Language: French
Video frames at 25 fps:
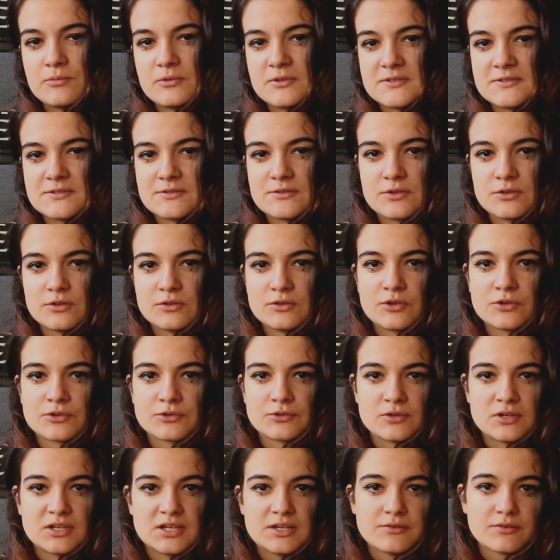puisque dans
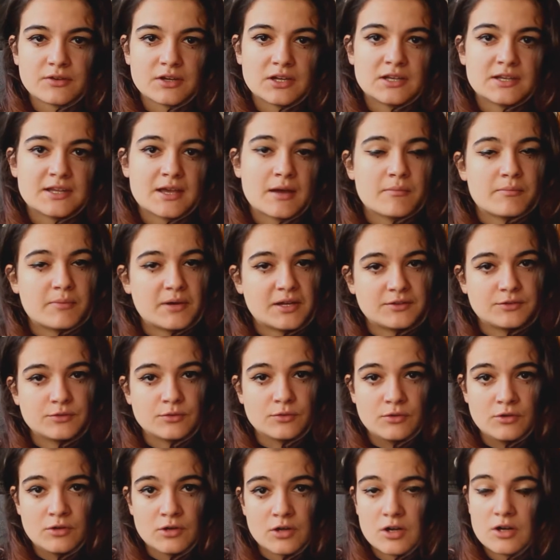ce livre il n'y a pas de
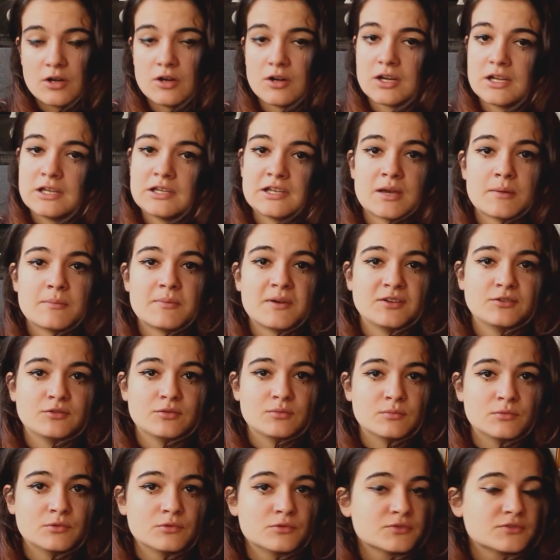gore, il n'y a pas de
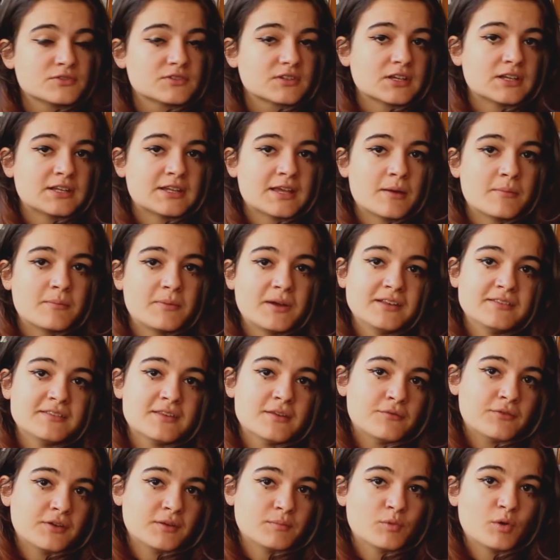monstres, il n'y a pas
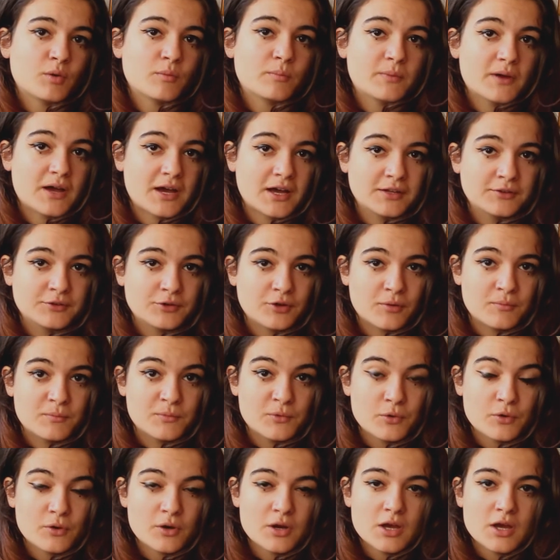d'événements
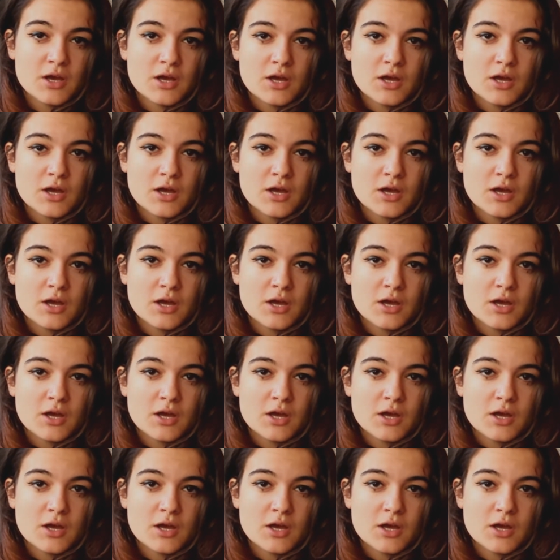paranormaux.